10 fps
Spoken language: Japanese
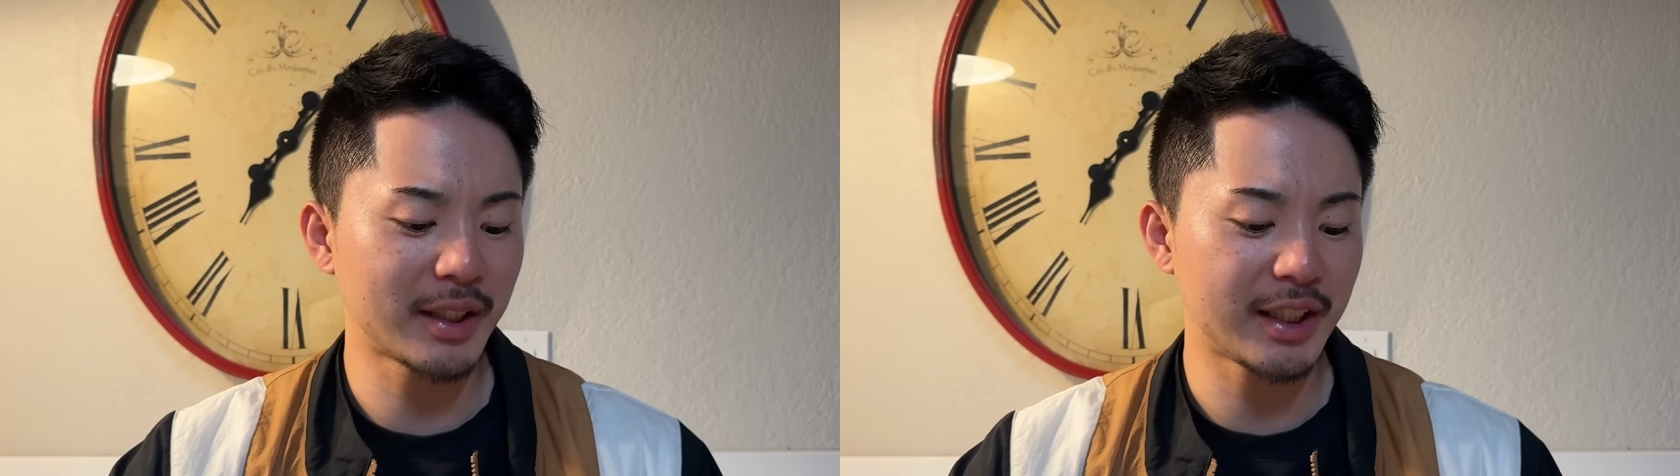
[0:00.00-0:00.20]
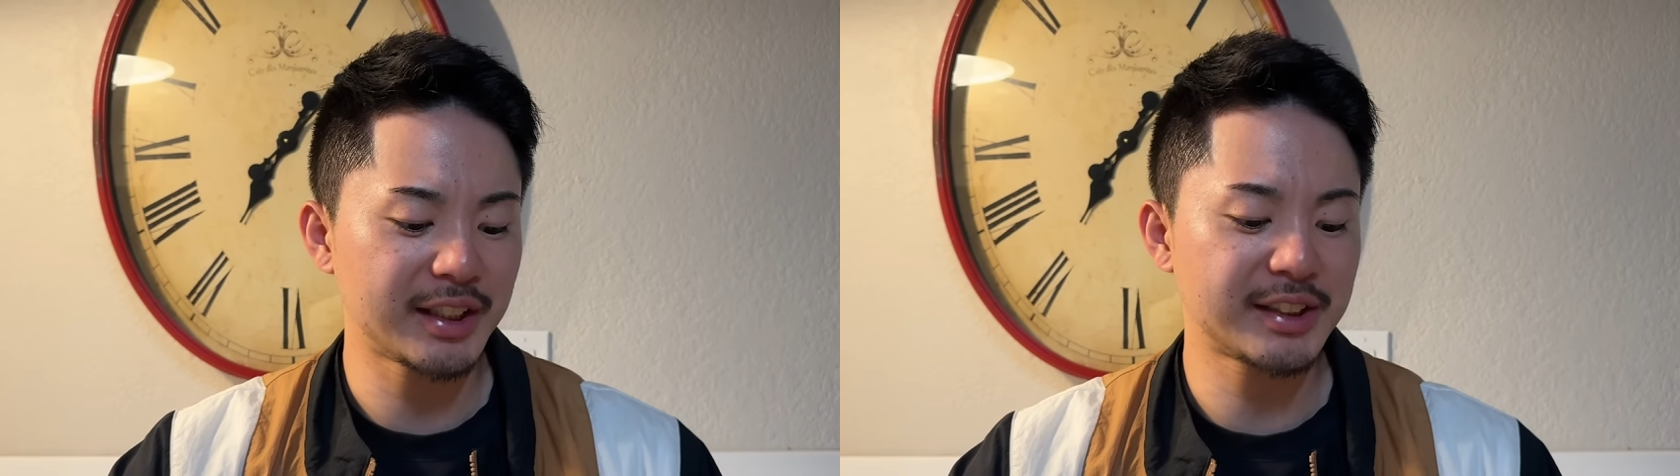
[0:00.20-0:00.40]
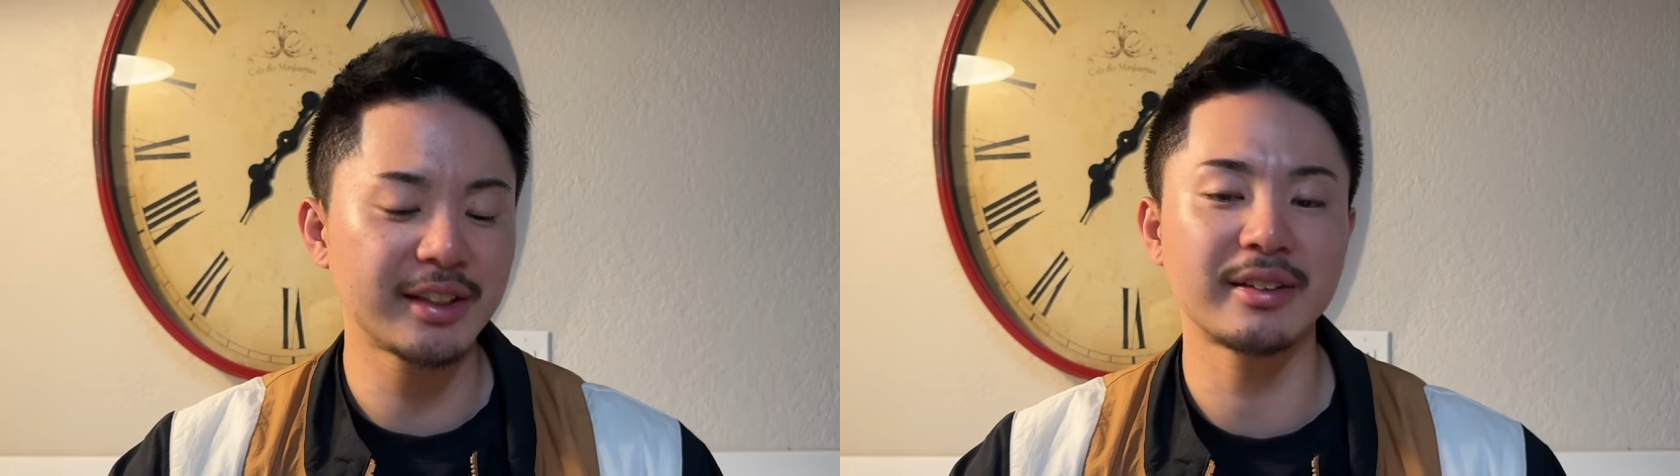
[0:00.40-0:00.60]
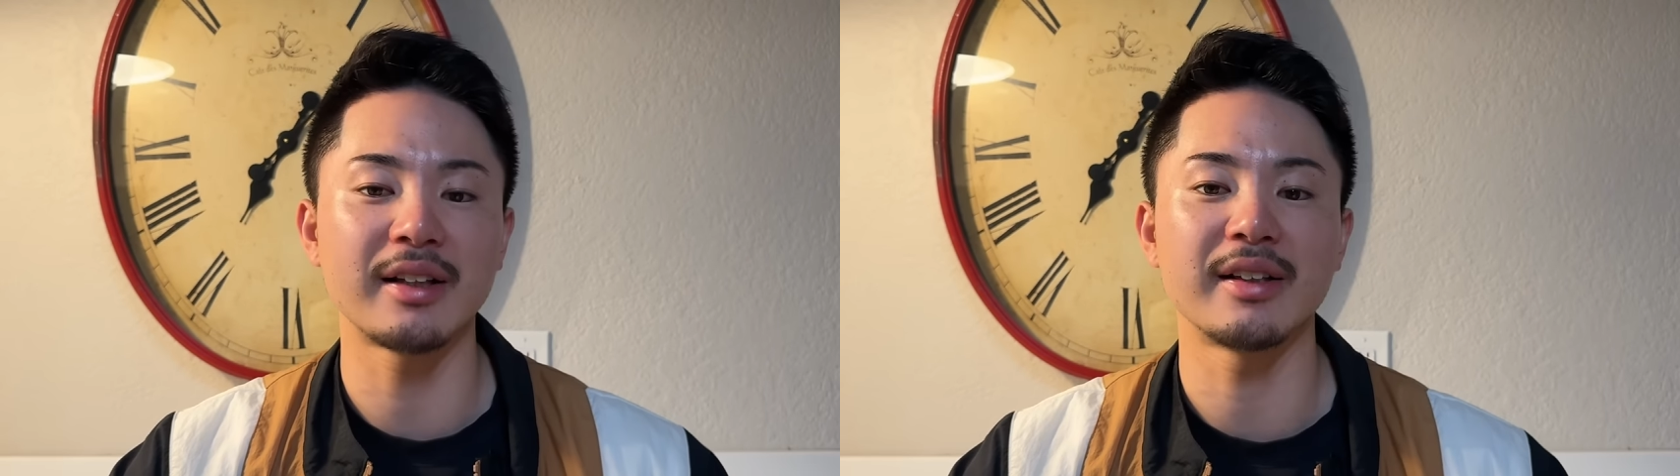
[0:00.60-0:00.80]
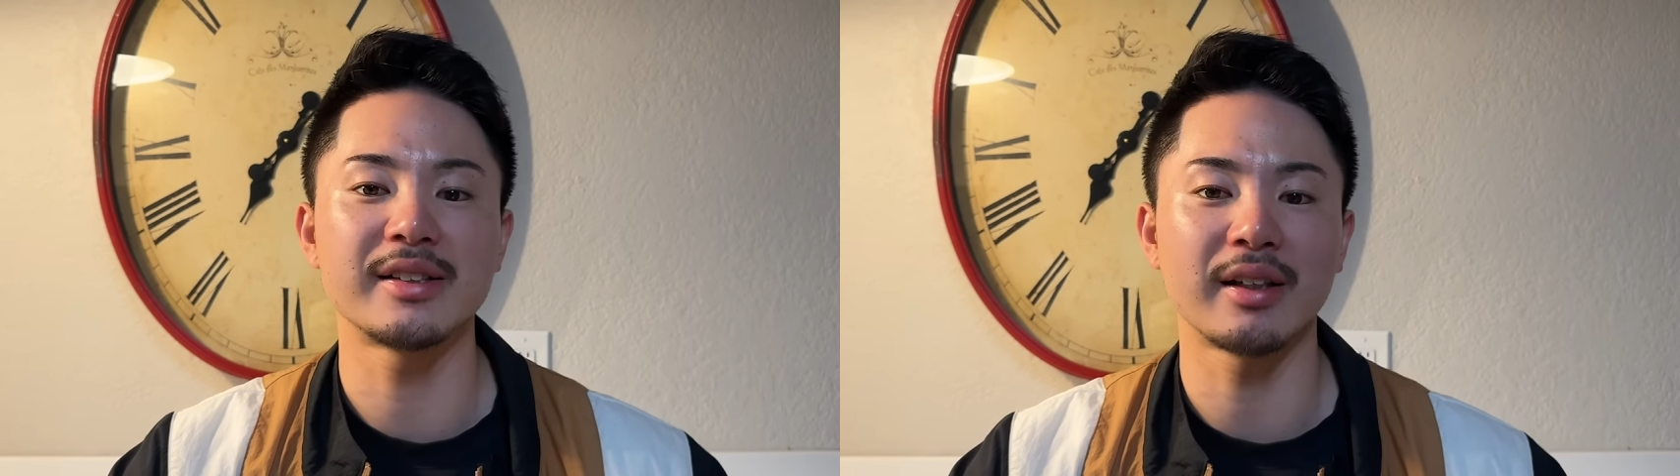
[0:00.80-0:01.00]
だ1失
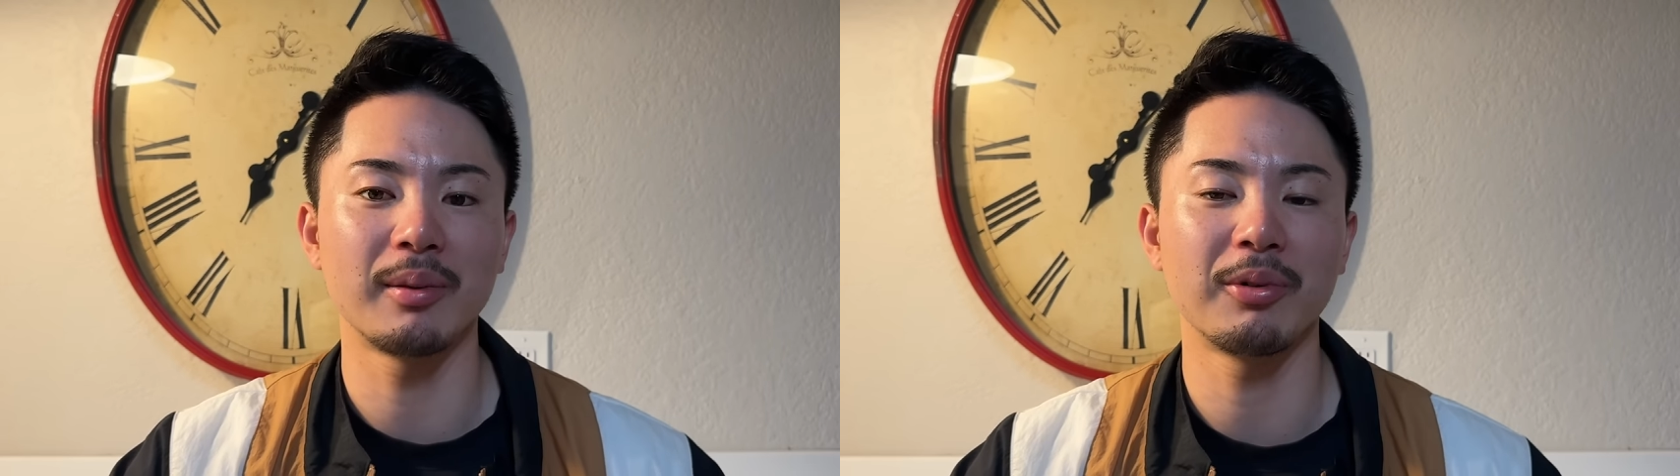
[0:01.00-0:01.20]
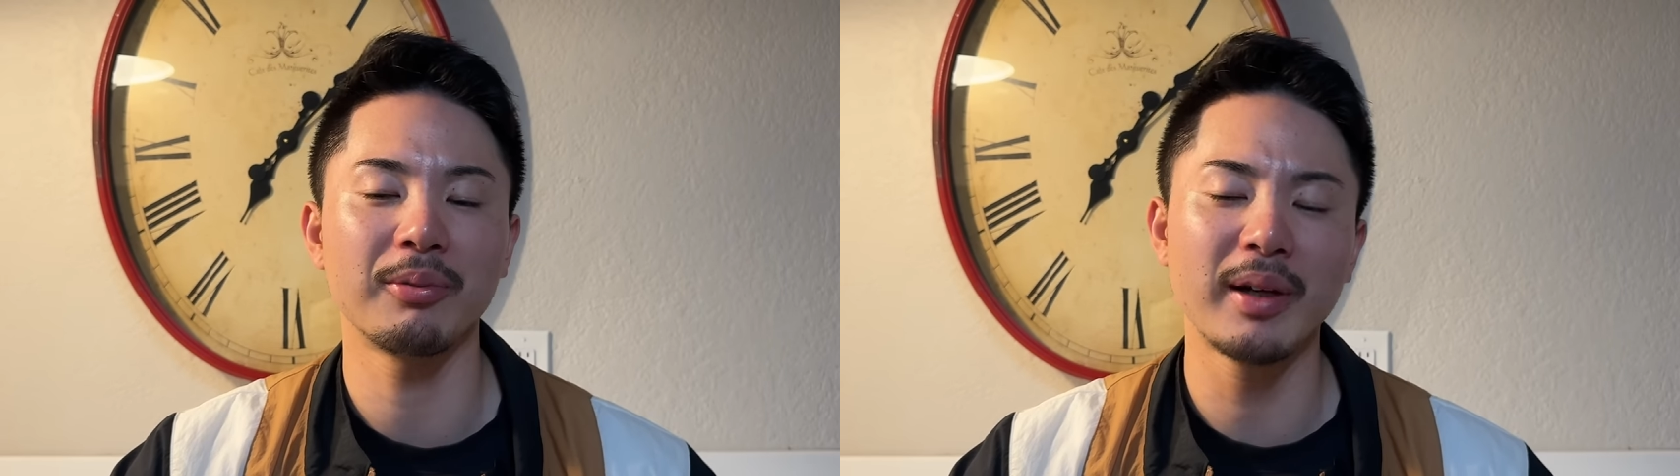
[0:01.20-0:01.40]
点ですけども、